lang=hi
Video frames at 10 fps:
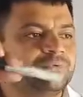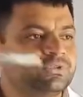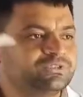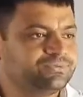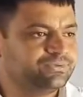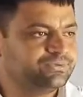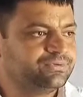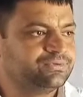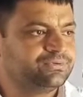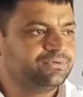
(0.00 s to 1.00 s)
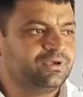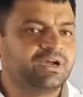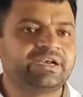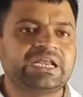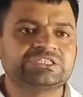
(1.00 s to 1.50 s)
पोल्स में अगर
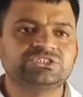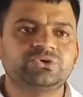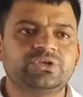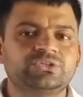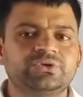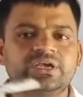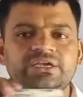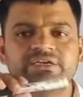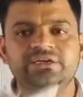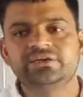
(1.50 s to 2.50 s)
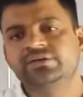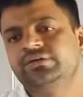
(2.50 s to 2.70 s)
अट्रैक्शन हो रही है तो क्या है ये